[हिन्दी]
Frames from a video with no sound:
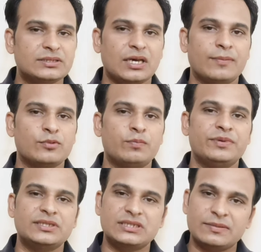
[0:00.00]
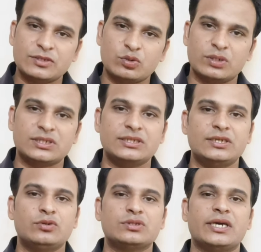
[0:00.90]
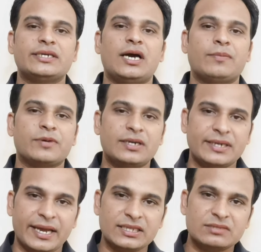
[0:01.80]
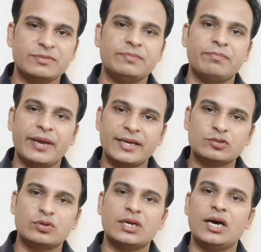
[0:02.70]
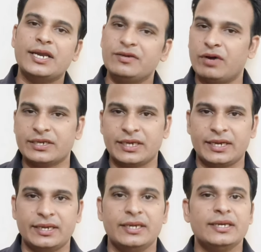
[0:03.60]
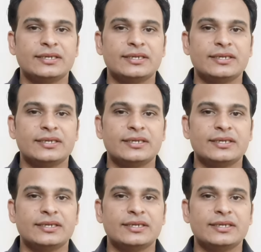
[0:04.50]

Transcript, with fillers: बस आपको बीसीए में थोड़ा सा ये होता है कि आपका टेंथ में मैथ होना अनिवार्य है